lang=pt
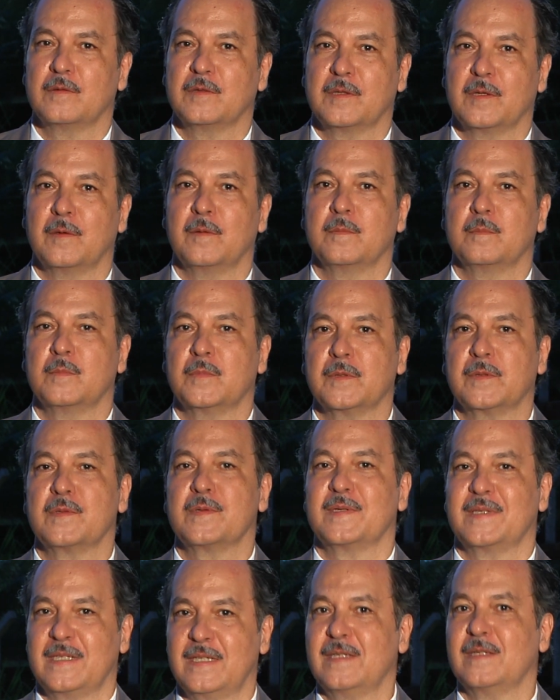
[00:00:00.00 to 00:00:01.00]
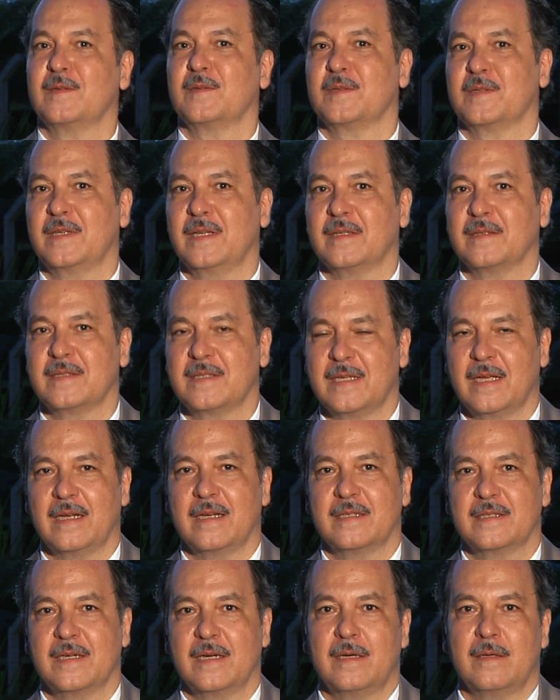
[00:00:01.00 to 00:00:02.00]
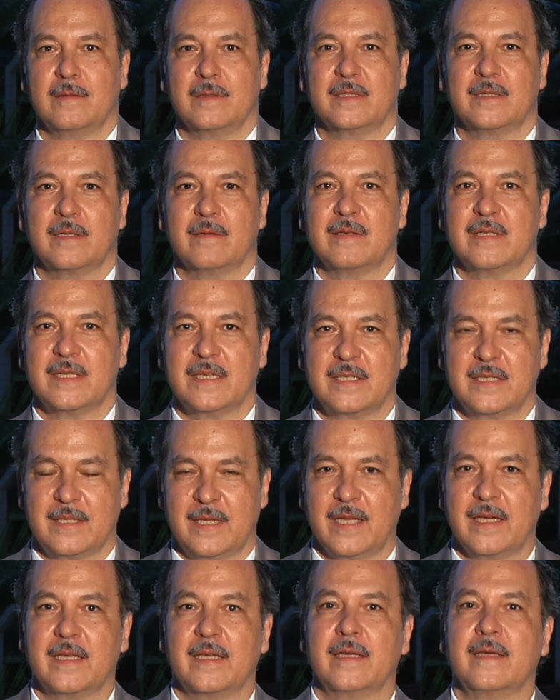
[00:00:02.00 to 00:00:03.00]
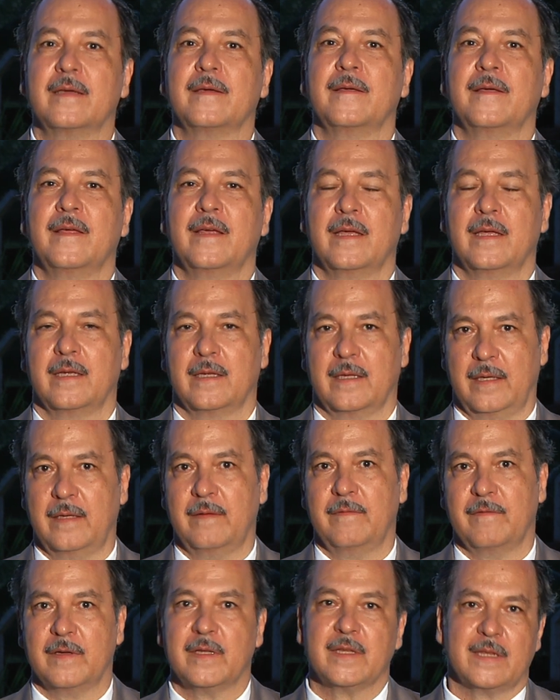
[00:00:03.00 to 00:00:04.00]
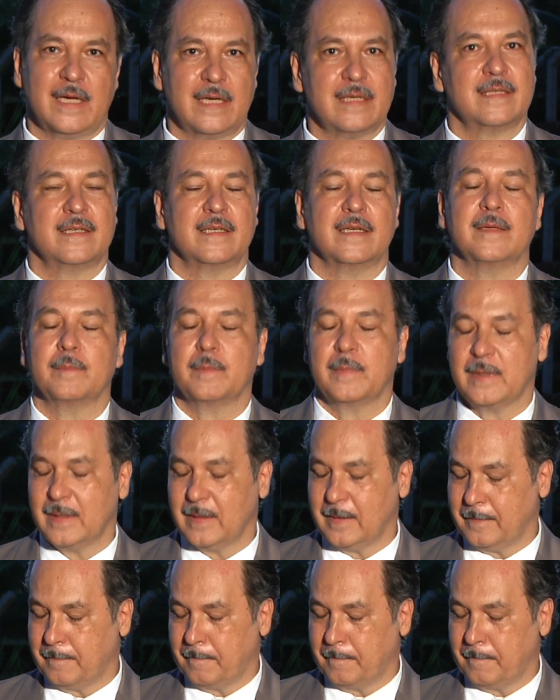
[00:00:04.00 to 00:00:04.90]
São muitos anos dentro de sala de aula, então a gente tem que, que inventar sempre.